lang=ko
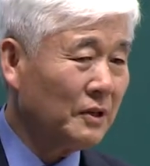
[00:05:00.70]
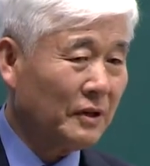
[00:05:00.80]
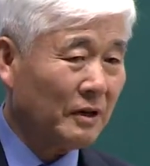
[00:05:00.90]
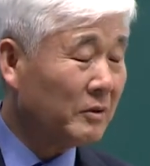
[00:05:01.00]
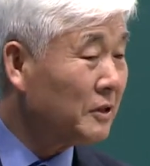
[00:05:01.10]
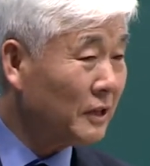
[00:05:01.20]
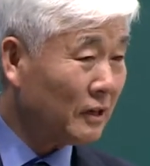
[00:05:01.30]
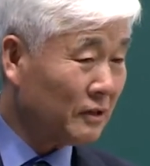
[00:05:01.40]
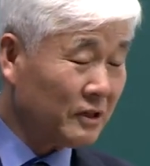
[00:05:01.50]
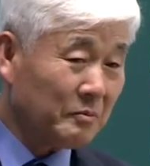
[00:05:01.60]
하버드
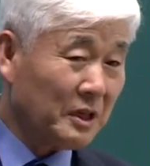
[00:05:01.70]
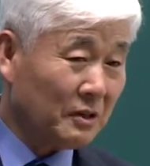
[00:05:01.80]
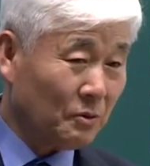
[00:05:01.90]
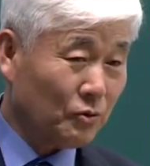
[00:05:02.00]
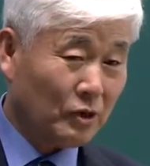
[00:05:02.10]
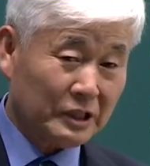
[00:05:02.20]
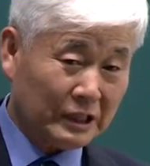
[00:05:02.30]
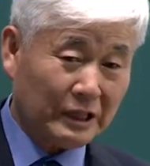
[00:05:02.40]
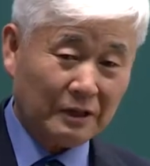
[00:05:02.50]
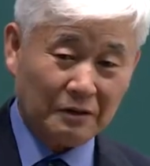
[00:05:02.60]
대학 심리학 교수가
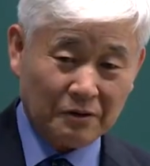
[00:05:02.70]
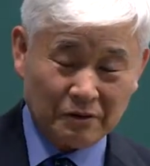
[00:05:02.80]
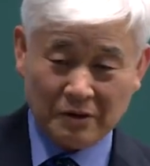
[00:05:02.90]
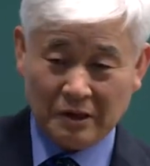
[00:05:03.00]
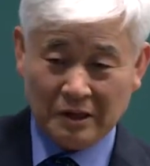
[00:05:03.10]
찾아낸 건